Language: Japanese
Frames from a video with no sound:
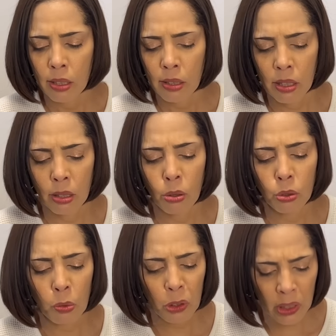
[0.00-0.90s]
仕
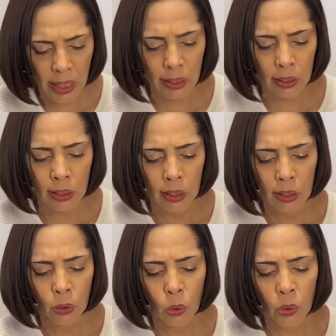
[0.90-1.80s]
事もない
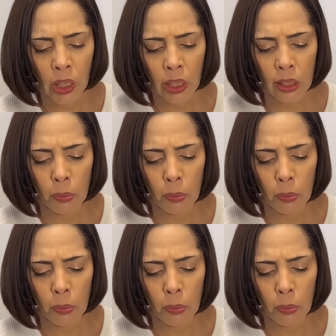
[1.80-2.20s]
余計な